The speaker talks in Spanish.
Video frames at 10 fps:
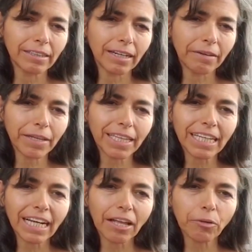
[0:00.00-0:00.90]
había
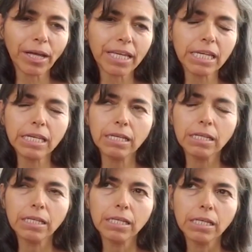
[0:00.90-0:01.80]
dejado ahí
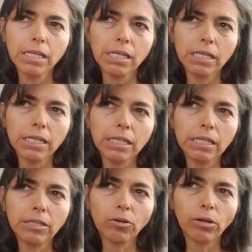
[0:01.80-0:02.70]

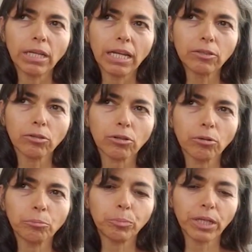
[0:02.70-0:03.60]
y hoy la estoy
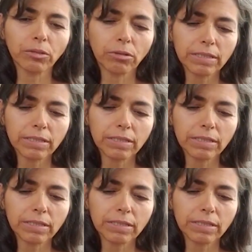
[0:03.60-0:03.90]
rompiendo.